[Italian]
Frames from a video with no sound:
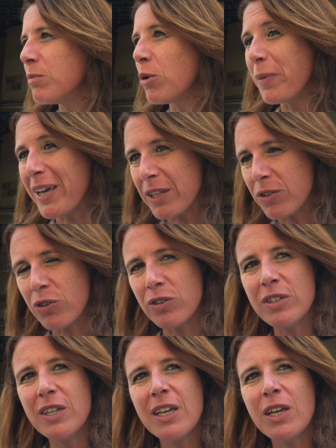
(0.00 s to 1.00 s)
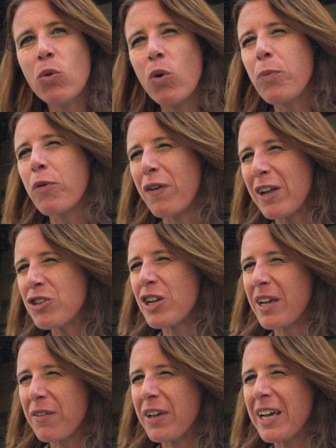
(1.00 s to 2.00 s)
momento in cui è più
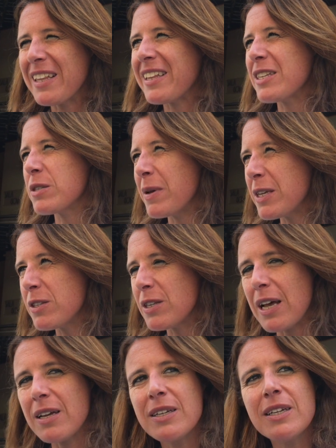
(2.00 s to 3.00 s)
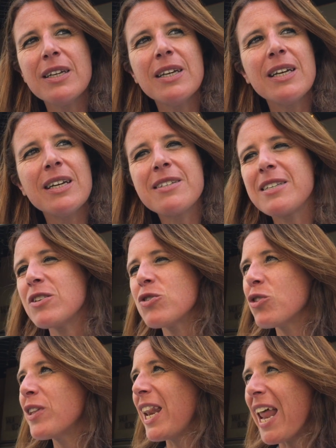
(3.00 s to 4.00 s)
facile che venga trasmessa il
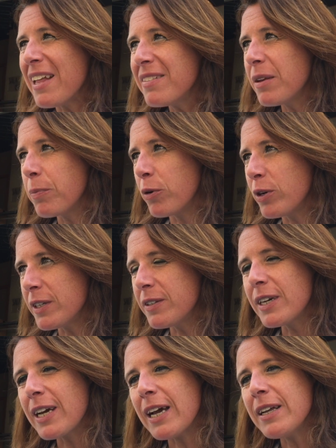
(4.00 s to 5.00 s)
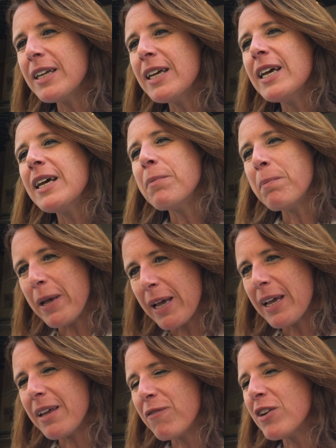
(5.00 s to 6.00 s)
senso dell'antipolitica,
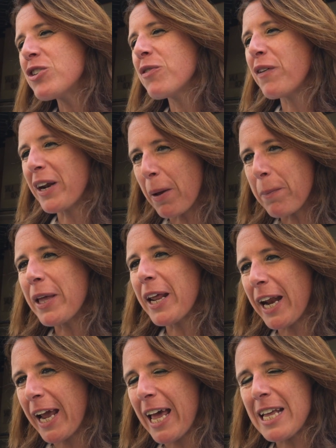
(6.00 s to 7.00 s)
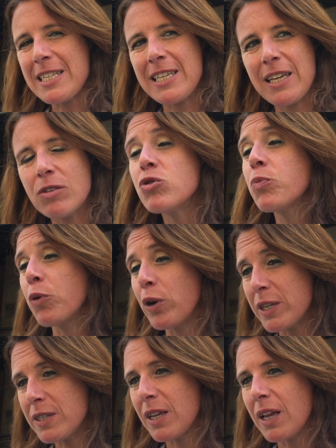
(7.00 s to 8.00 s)
beh, invece far capire ai ragazzi che ci può
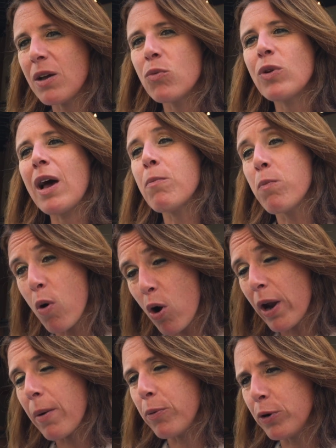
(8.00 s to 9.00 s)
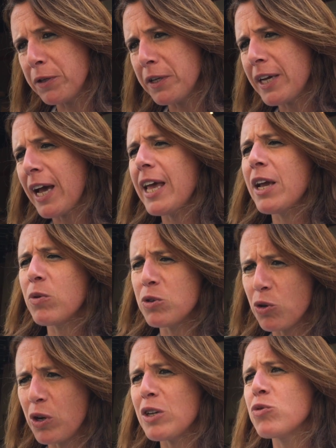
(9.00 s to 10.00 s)
essere una buona politica e in
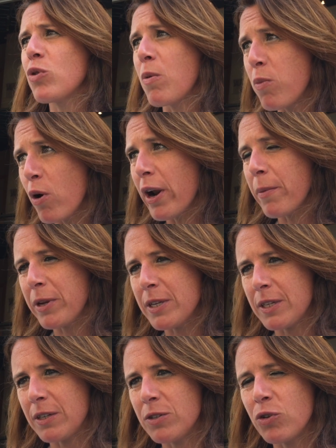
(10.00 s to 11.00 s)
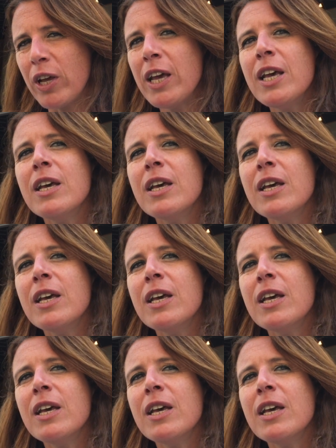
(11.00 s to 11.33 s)
questo caso una buona amministrazione